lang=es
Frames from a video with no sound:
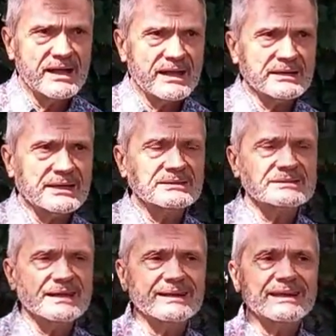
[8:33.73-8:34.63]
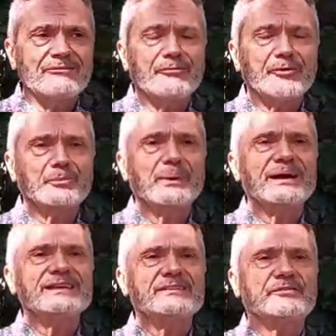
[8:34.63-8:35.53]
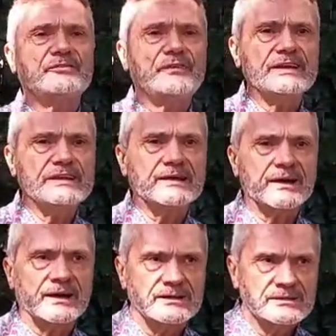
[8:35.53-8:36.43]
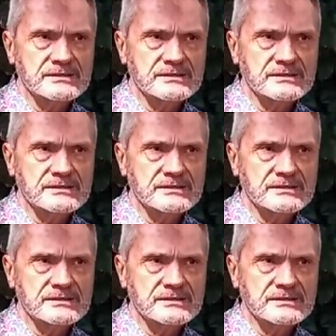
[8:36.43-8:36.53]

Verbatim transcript: alcanzar la forma esférica.